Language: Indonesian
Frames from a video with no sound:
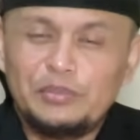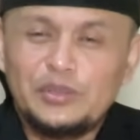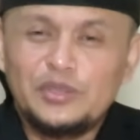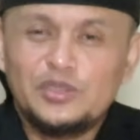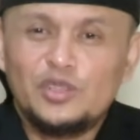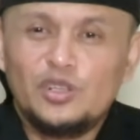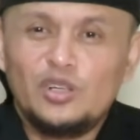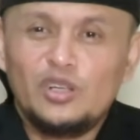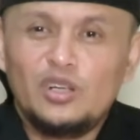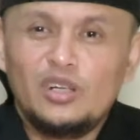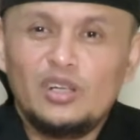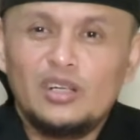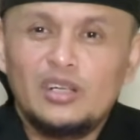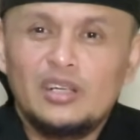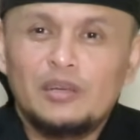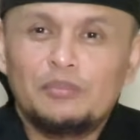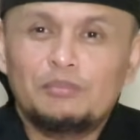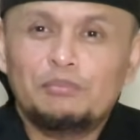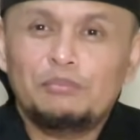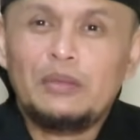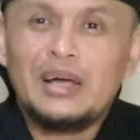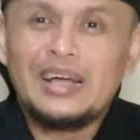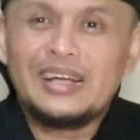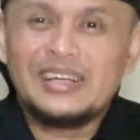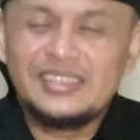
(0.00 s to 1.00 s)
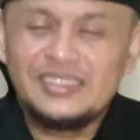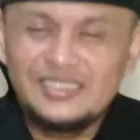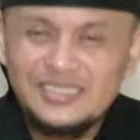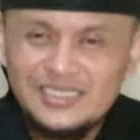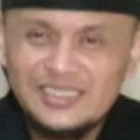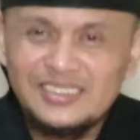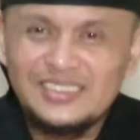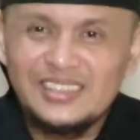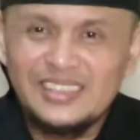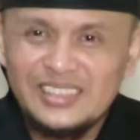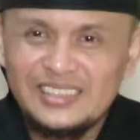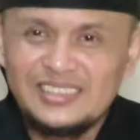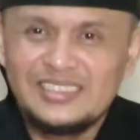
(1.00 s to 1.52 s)
pinjol makin
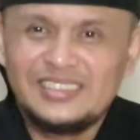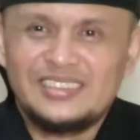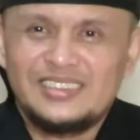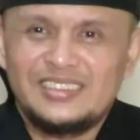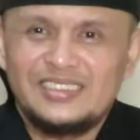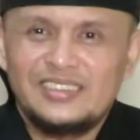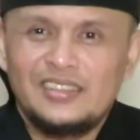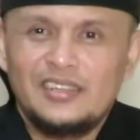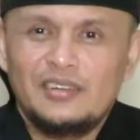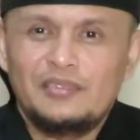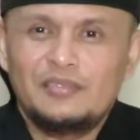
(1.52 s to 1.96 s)
stres.